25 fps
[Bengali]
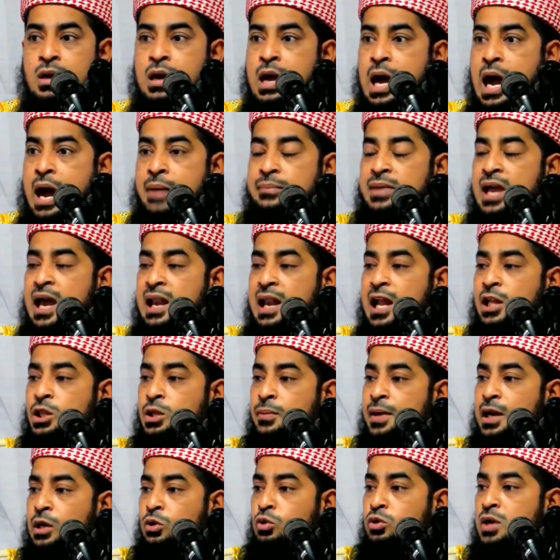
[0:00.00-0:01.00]
আমি আল্লাহ
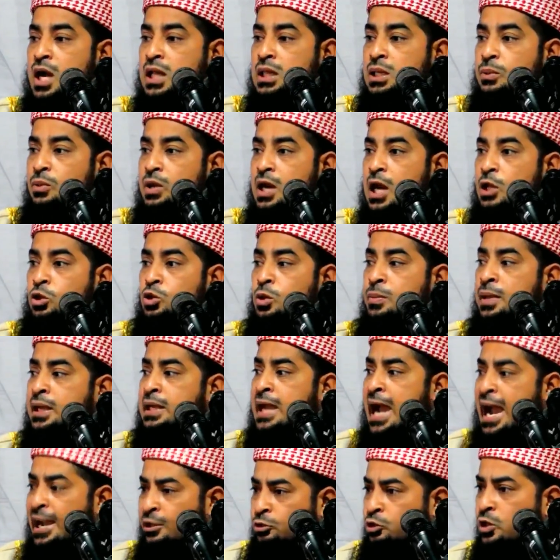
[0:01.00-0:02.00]
তোমার গুণা দেবো না তুমি
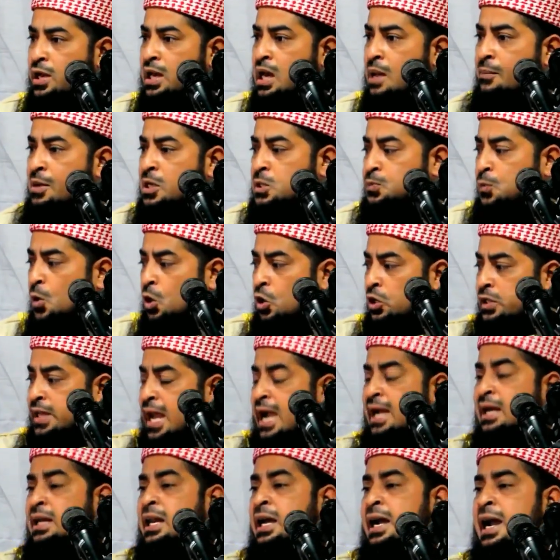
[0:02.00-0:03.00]
কাইতুয়ে নামাজ পড়ো
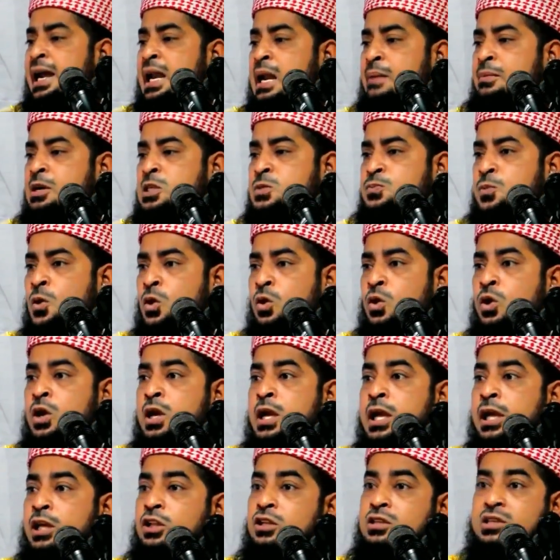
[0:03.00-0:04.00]
ট্যাক লাগায় নামাজ পড়ো
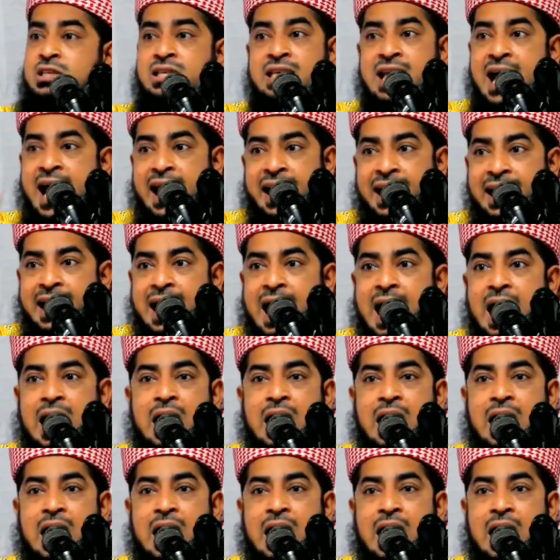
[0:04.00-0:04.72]
কিন্তু শিয়ারে না